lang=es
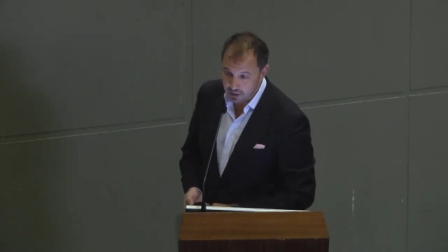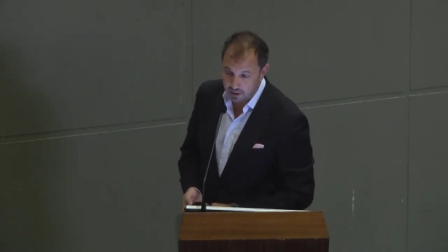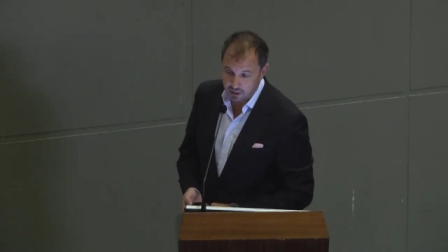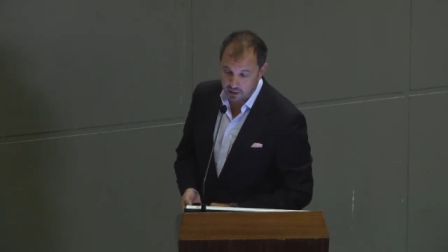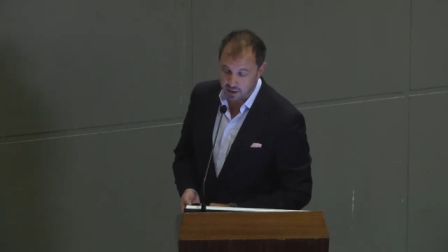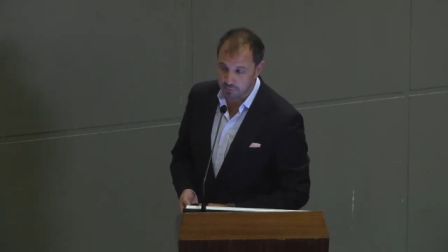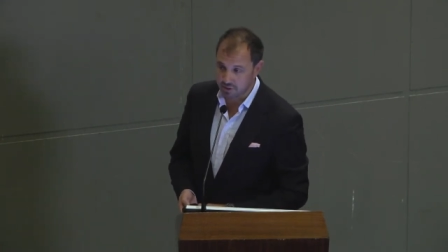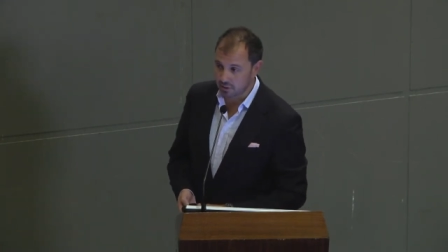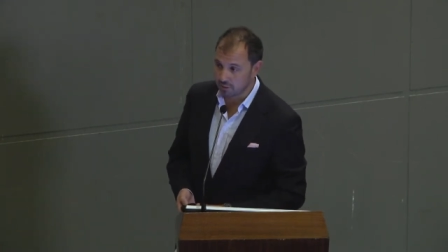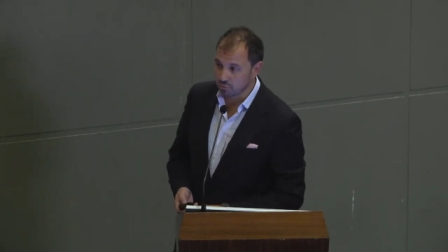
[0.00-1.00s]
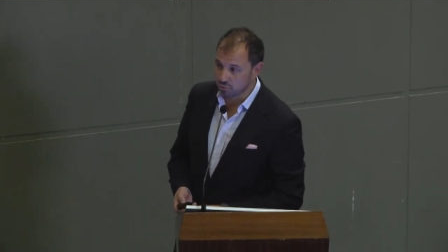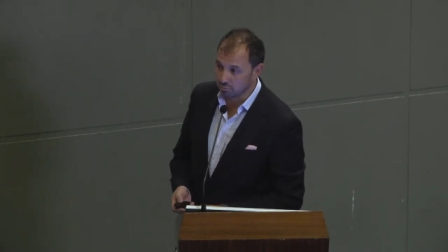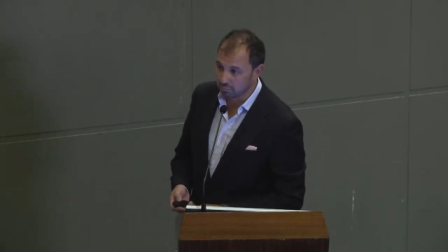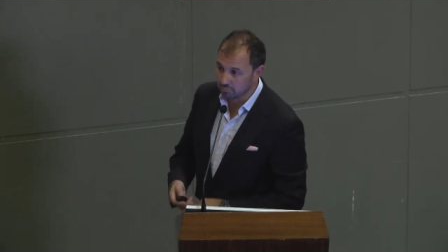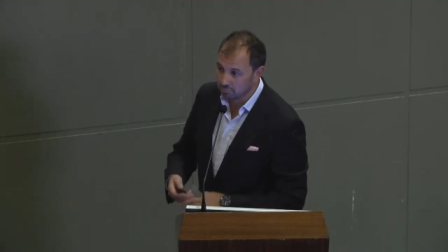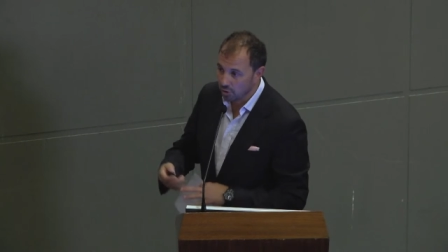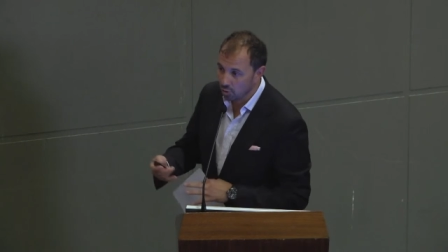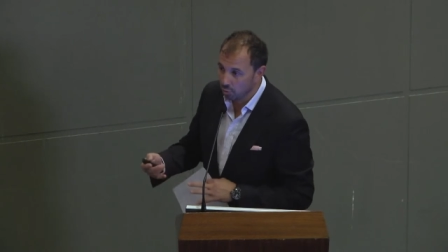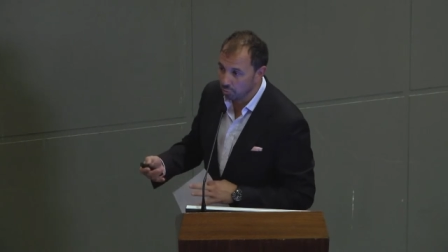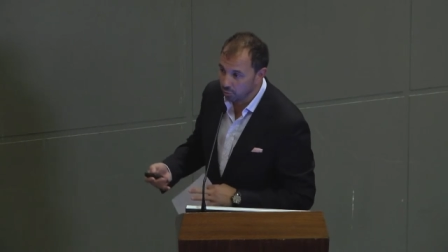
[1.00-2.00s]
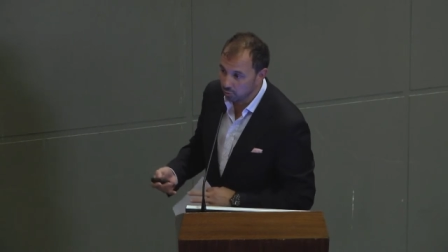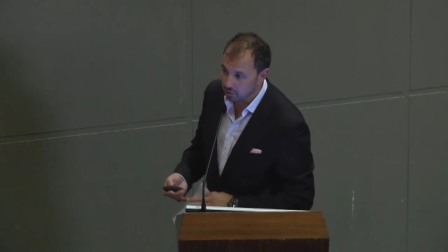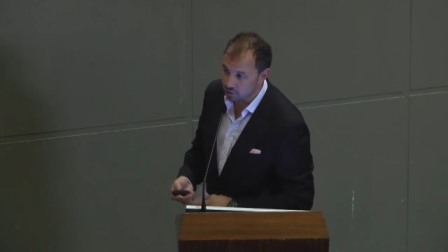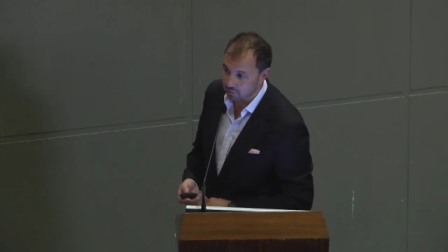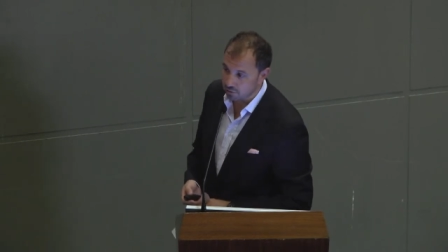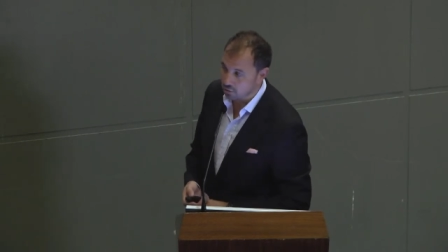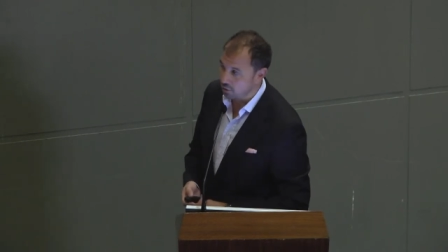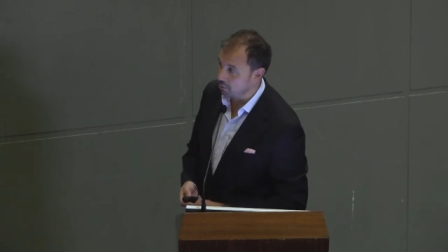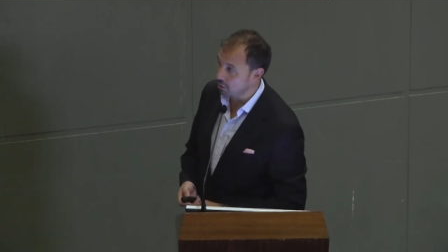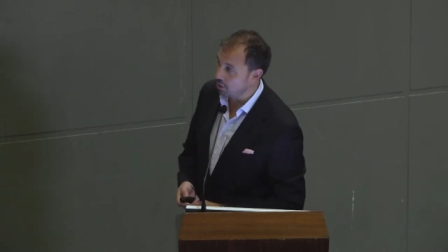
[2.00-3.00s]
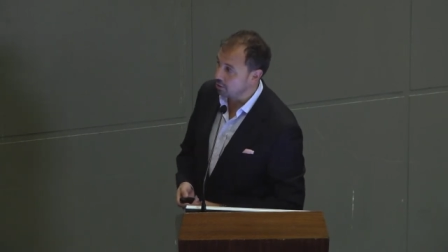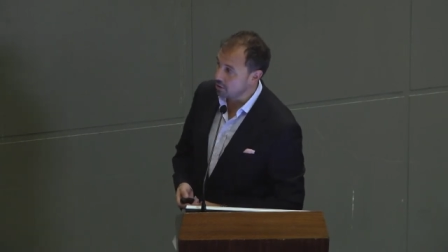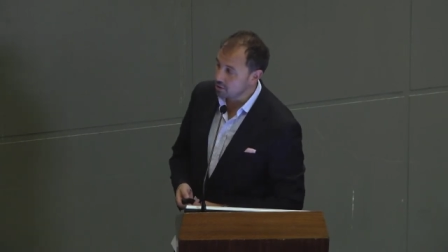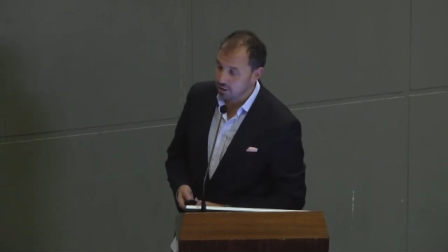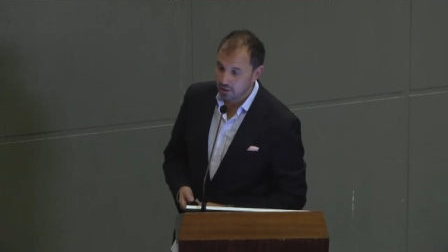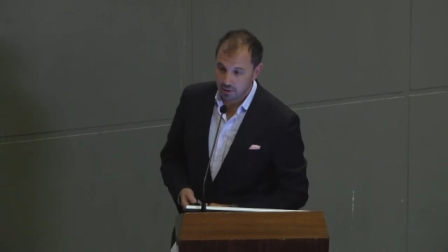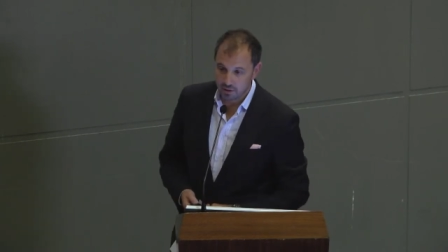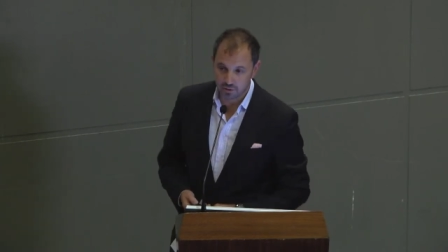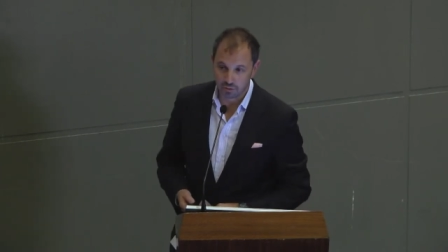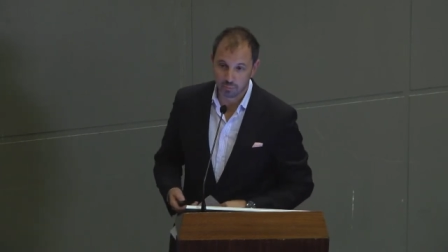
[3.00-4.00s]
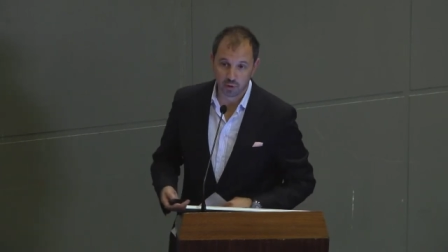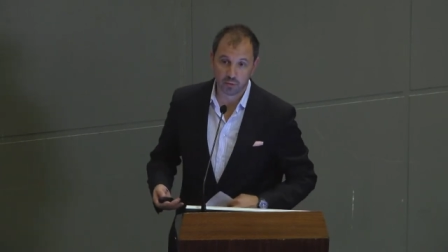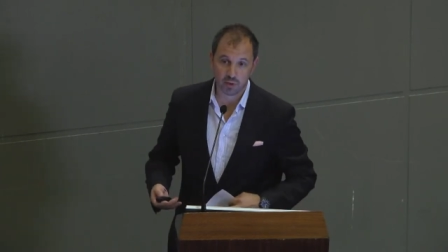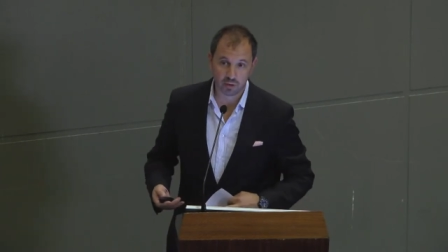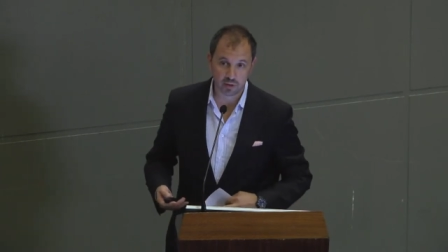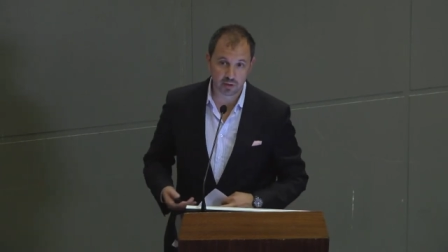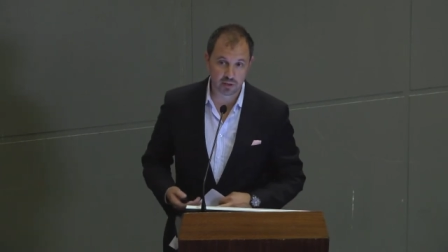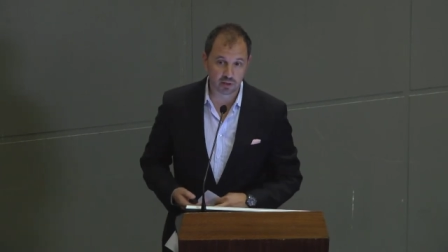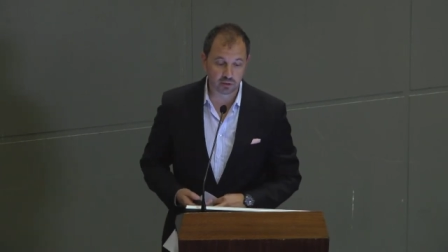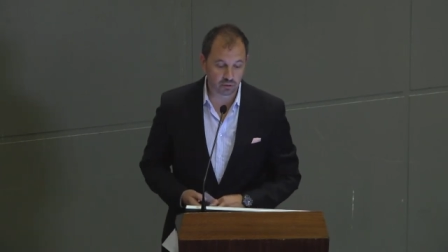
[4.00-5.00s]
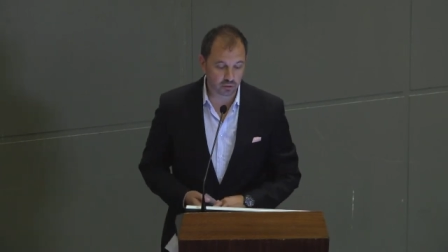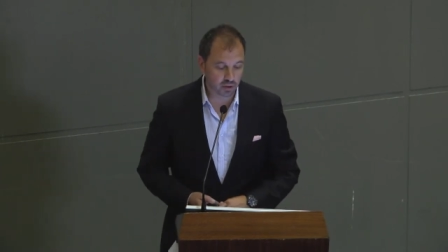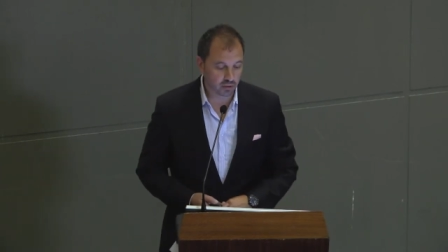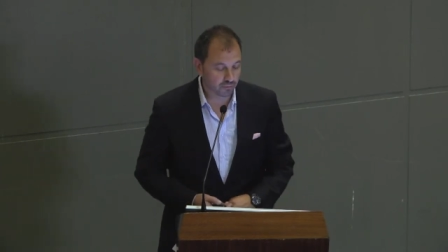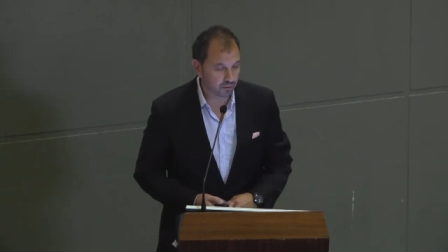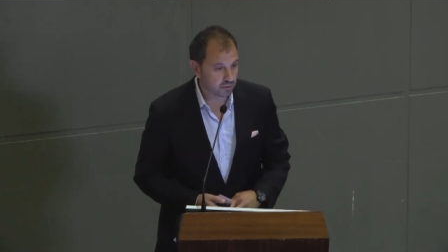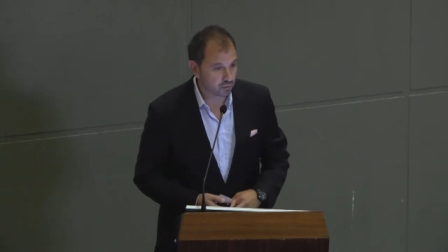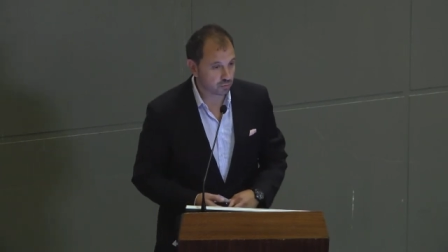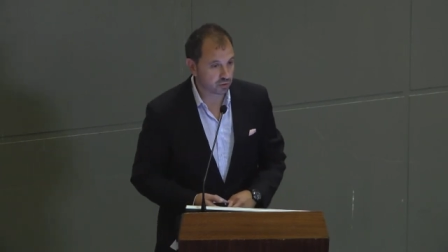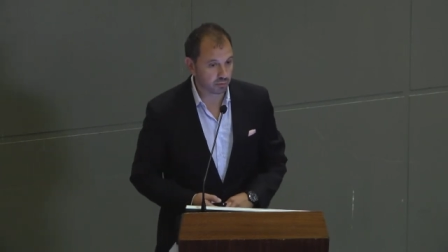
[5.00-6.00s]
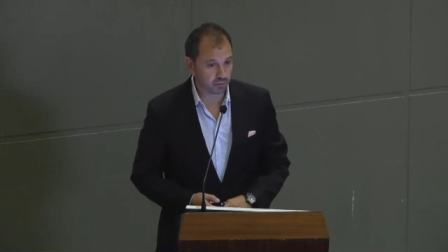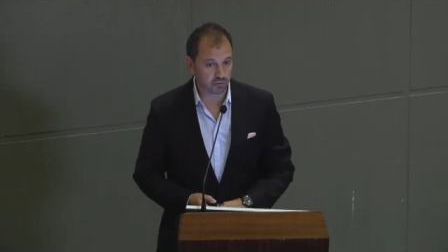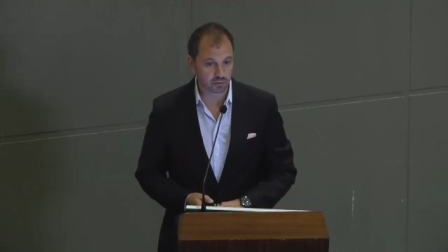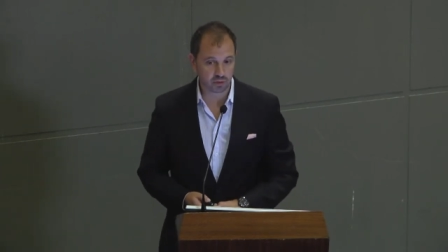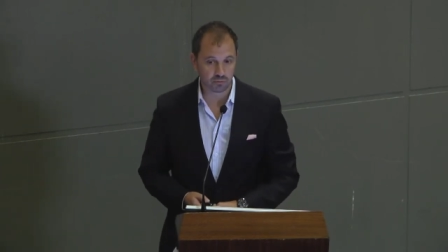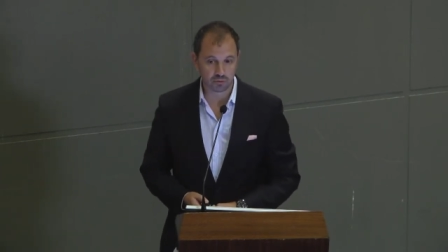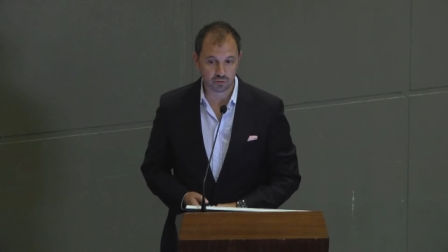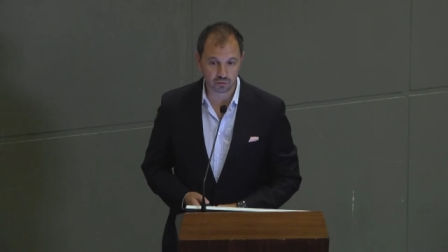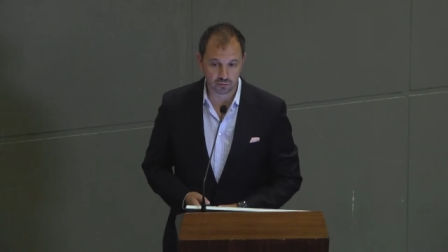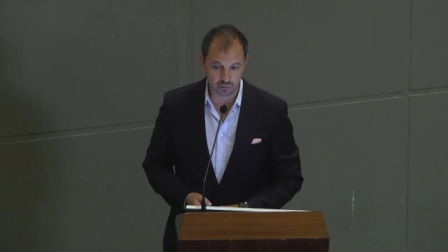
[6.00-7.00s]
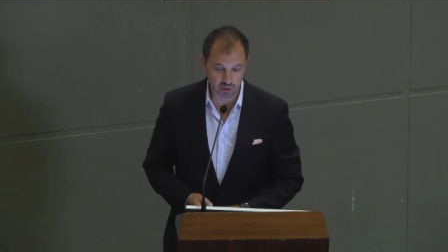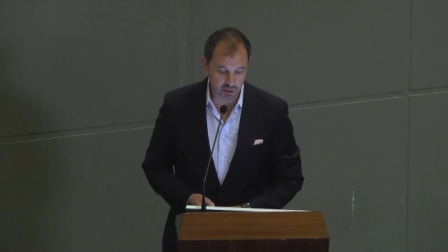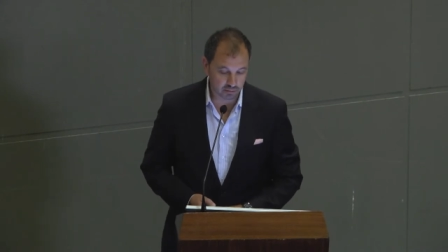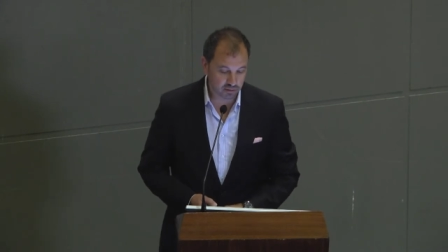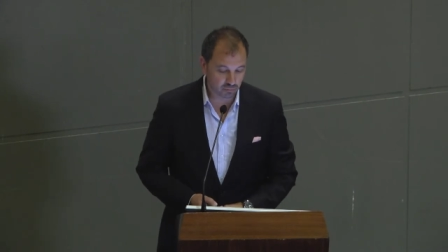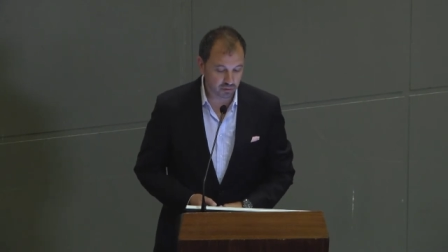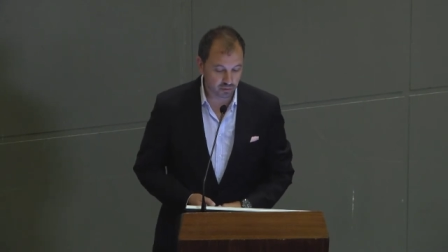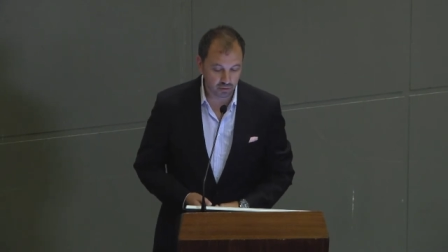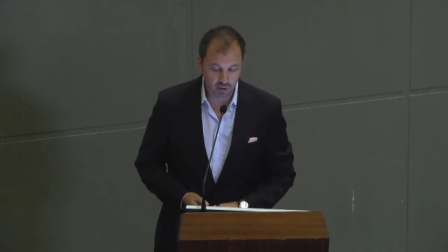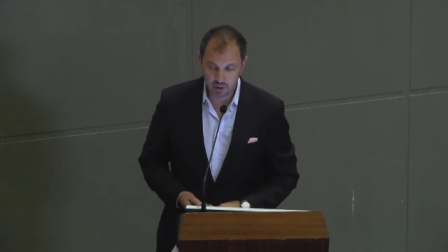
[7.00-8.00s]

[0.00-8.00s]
y que además tenemos un, un, pool de socios colaboradores que son proveedores del sector que ofrecen sus servicios a nuestros socios a través nuestro